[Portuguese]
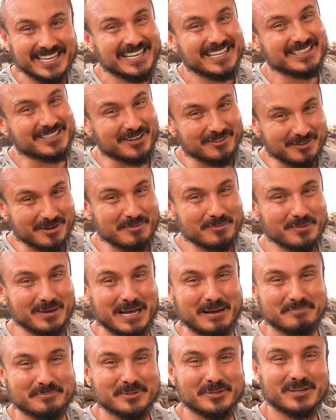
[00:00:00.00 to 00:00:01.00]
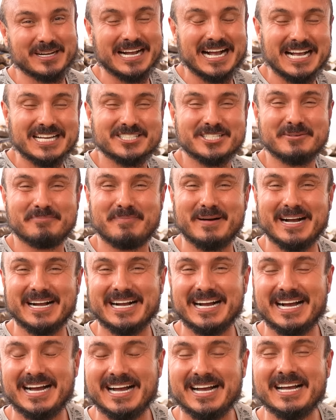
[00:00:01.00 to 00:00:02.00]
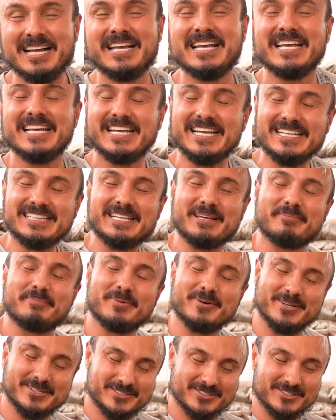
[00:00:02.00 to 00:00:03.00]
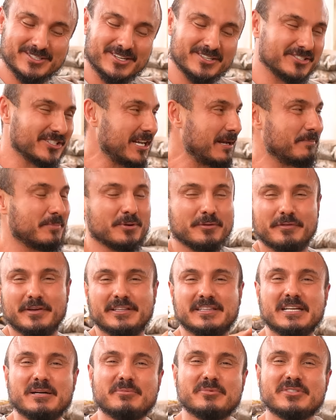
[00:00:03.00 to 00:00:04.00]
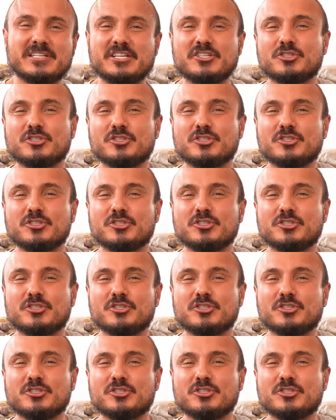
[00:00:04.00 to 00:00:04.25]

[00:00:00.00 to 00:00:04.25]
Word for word: Então vamos lá para o caixa pagar e depois nós já aproveitamos a